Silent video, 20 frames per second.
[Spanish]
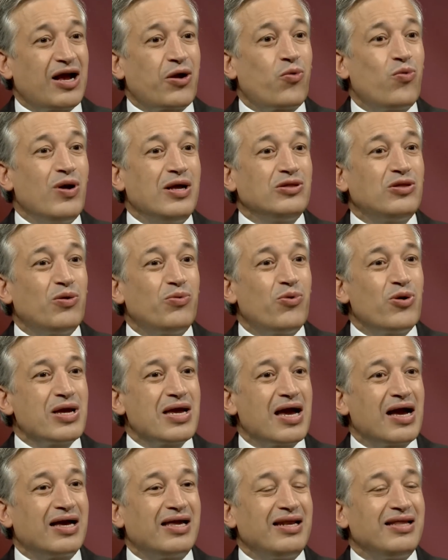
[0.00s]
cuándo voy
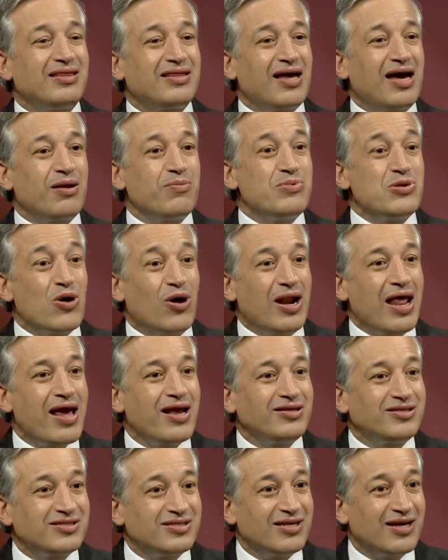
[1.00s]
a gritar
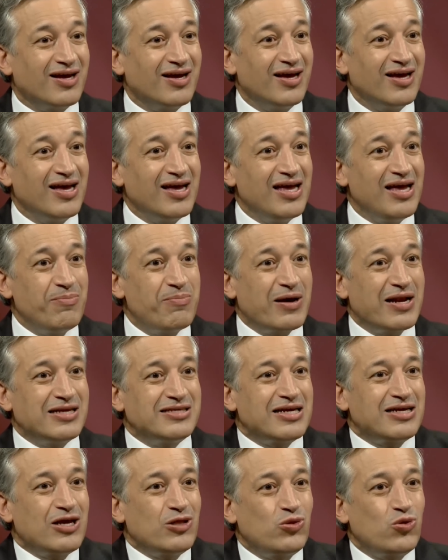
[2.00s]
violencia? Y
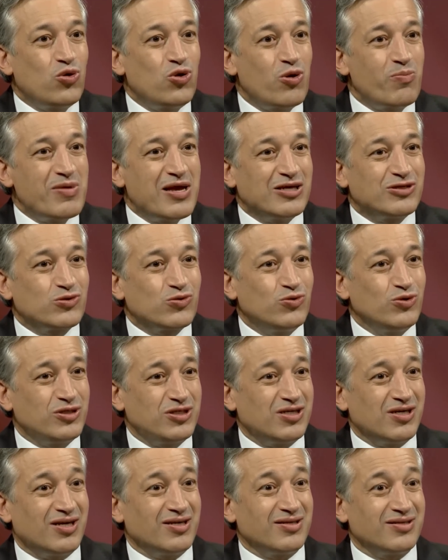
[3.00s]
parece que tú no me
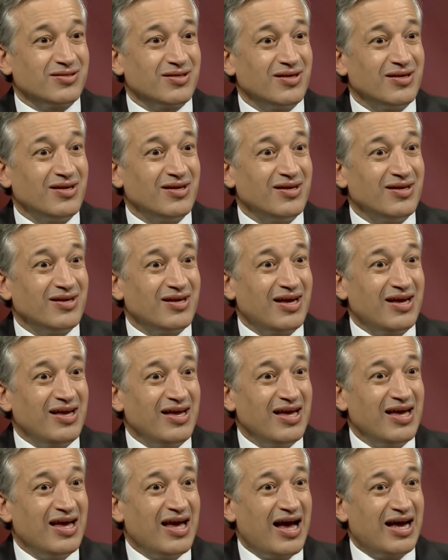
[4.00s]
escuchas. ¿Eh?
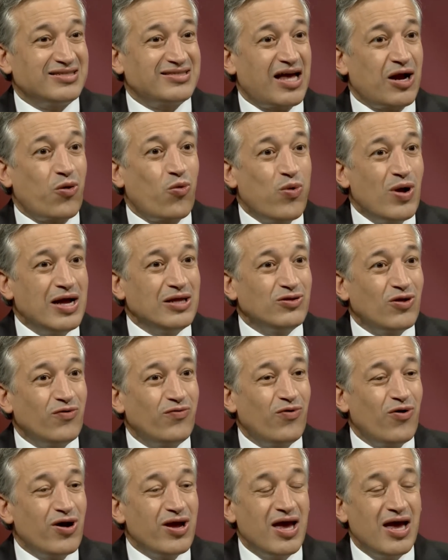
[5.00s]
¿Hasta cuándo
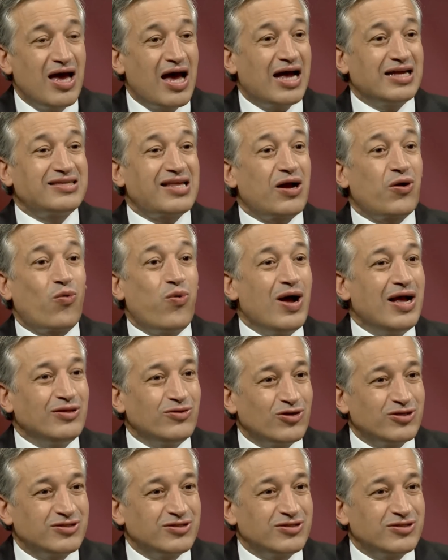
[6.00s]
voy? ¿Hasta cuándo,